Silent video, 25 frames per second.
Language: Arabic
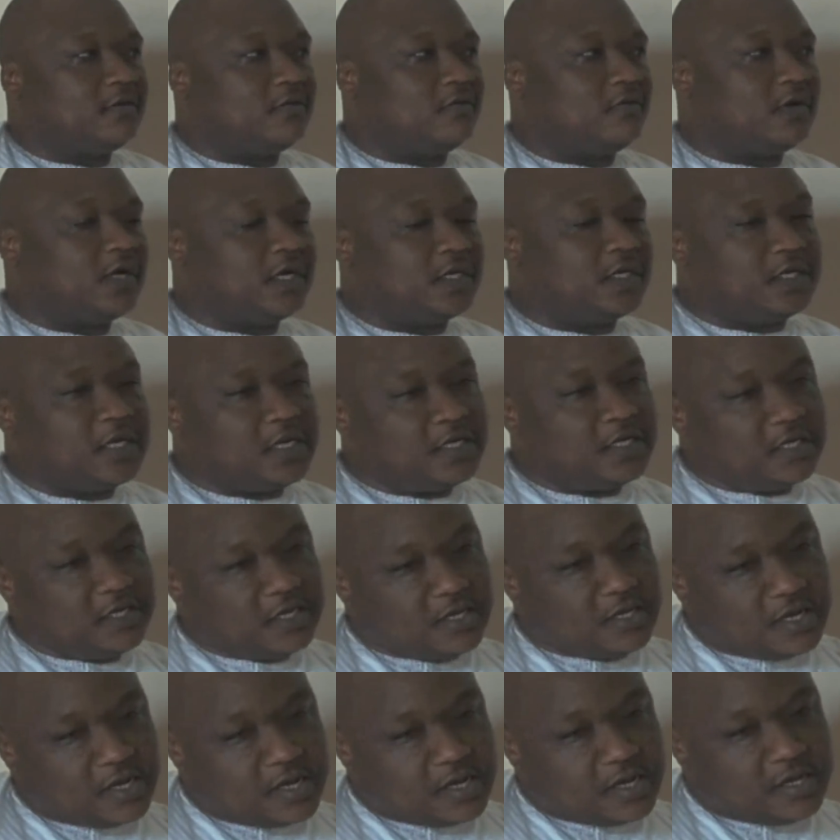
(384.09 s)
ونحتاج
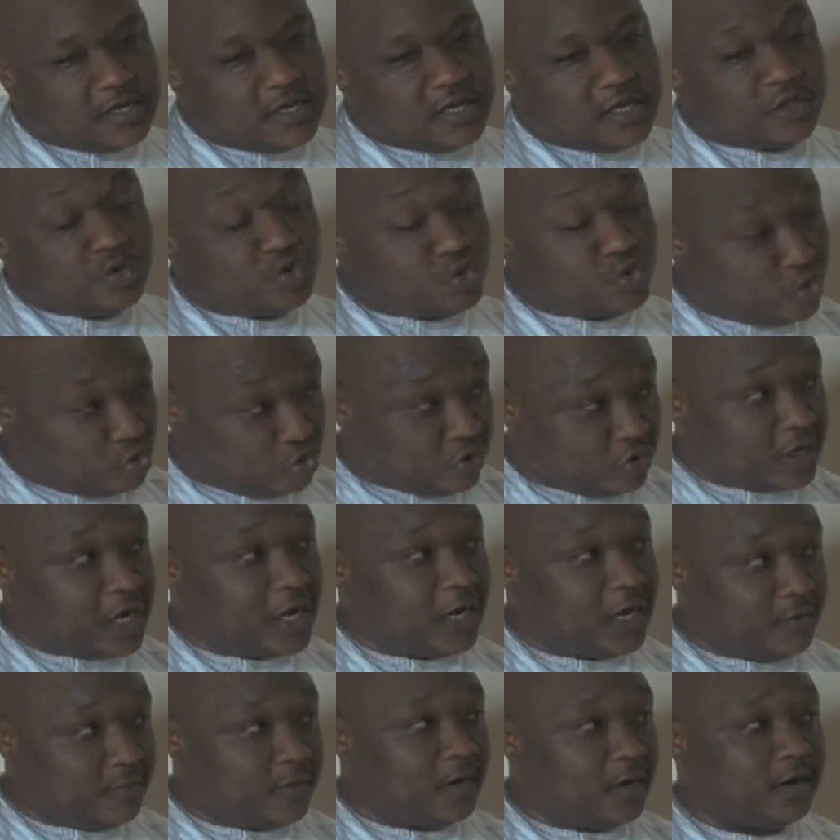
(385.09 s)
إلى إلى جهد
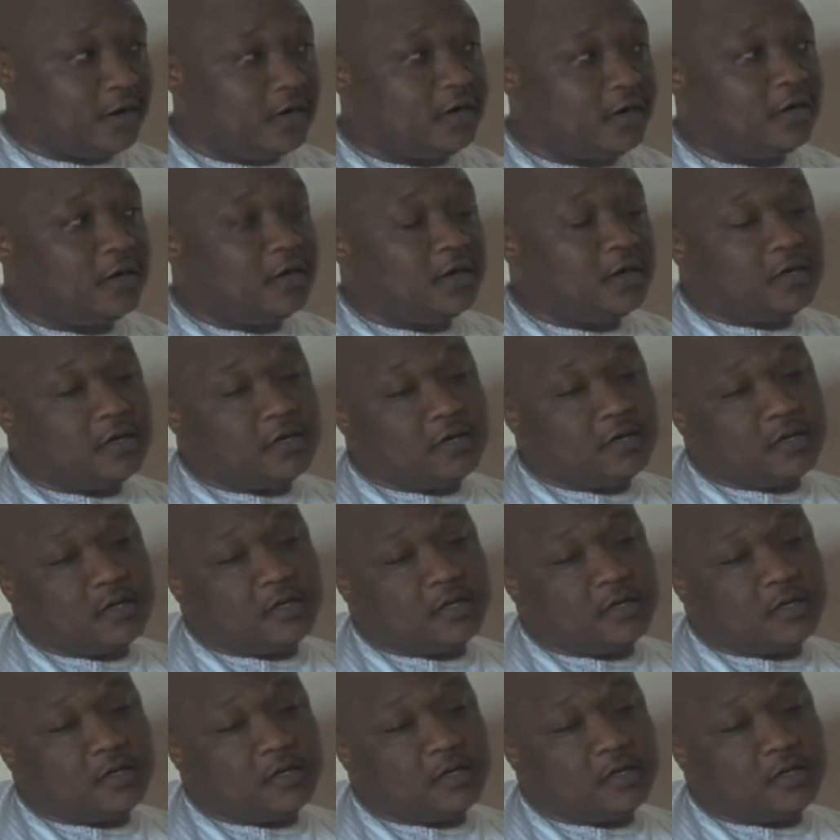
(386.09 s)
أكبر نعم.